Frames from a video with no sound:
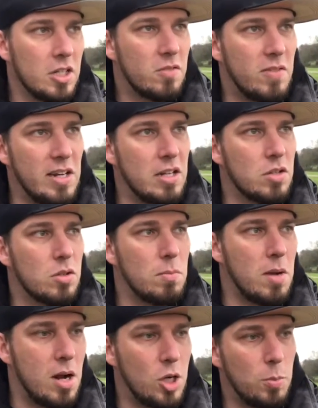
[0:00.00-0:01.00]
wenn es zum
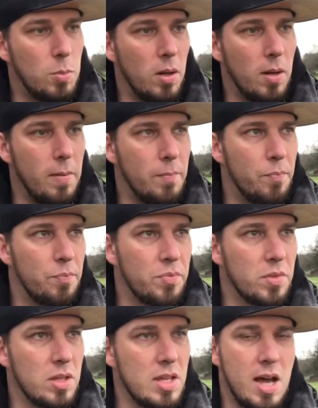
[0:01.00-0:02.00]
Beispiel
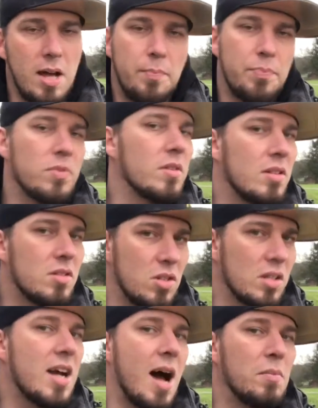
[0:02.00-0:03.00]
ja, es
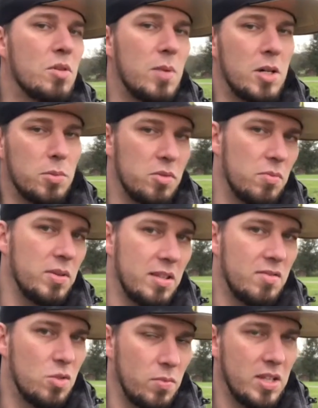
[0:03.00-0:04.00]
kam zum Beispiel, so wie ich,
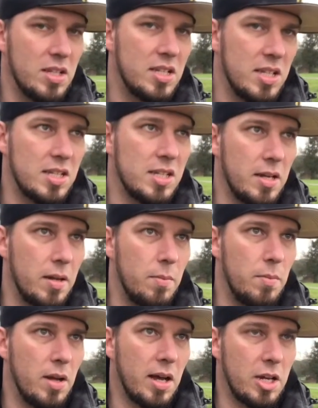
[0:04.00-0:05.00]
so wie ich das jetzt
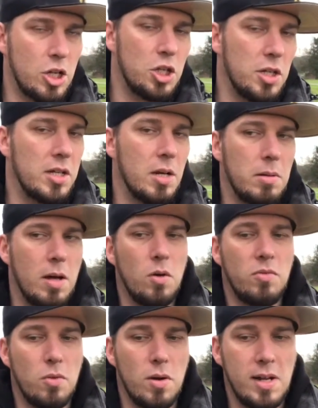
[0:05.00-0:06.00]
ähm, recherchiert habe, auch
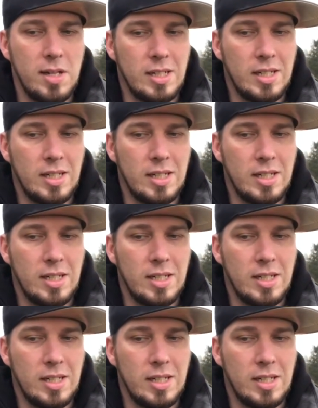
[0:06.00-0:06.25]
vor,